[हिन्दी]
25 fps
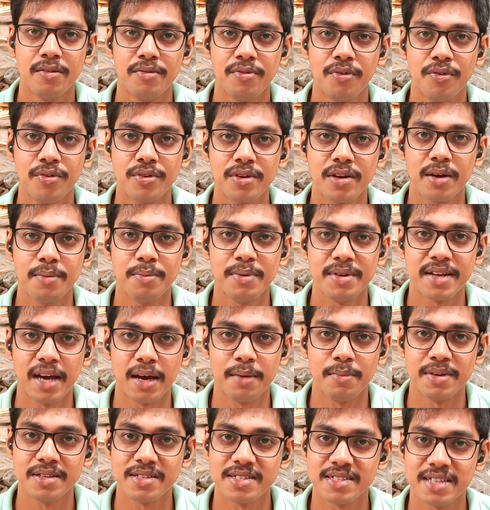फ़ोन का भी
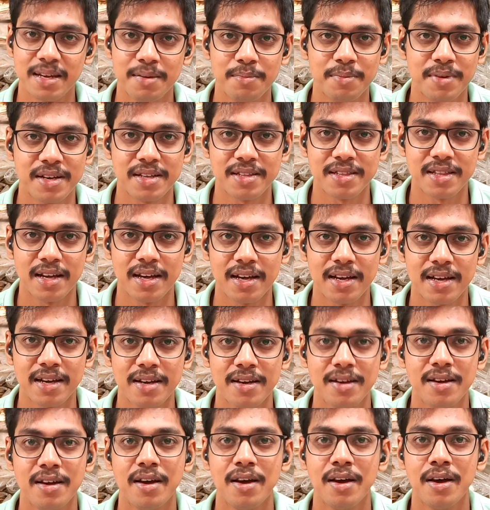टाइमिंग सेम रहता है
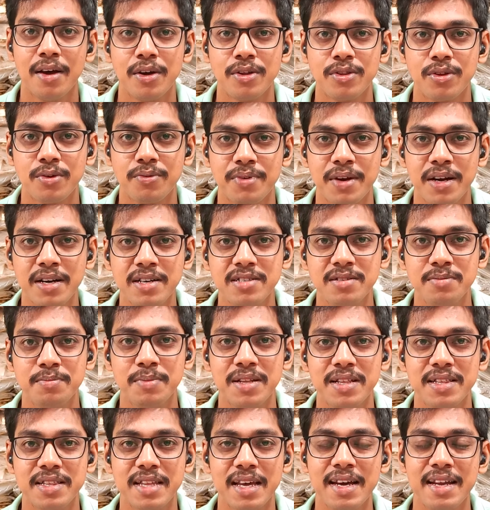तो फ्रेंड्स
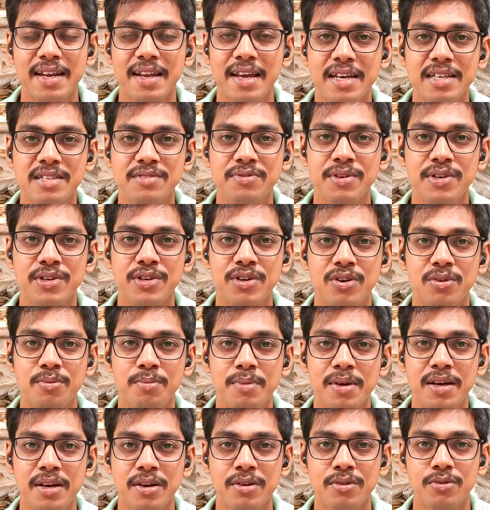मिलते हैं नेक्स्ट वीडियो
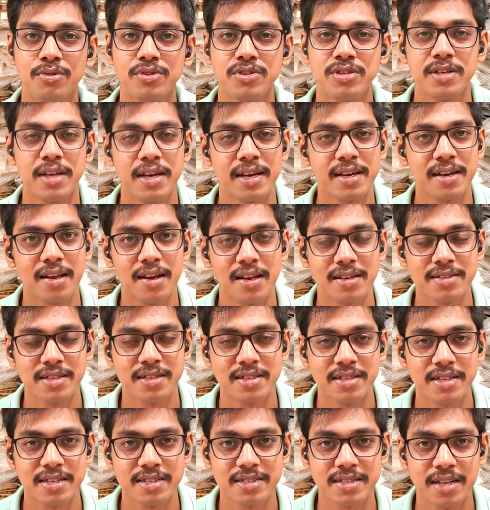में कुछ नए कलेक्शन
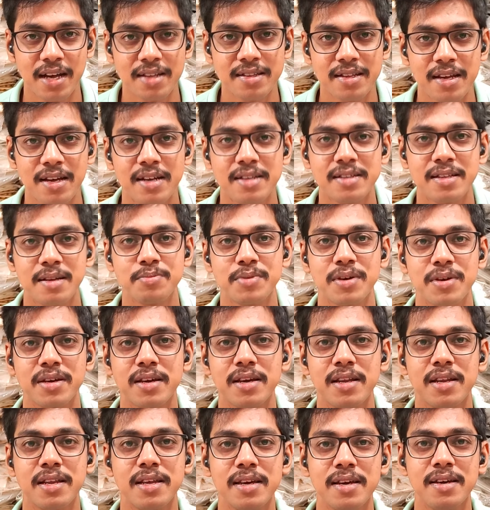के साथ तब तक
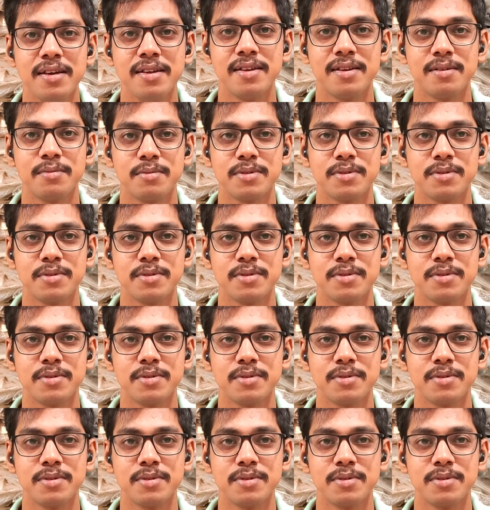के लिए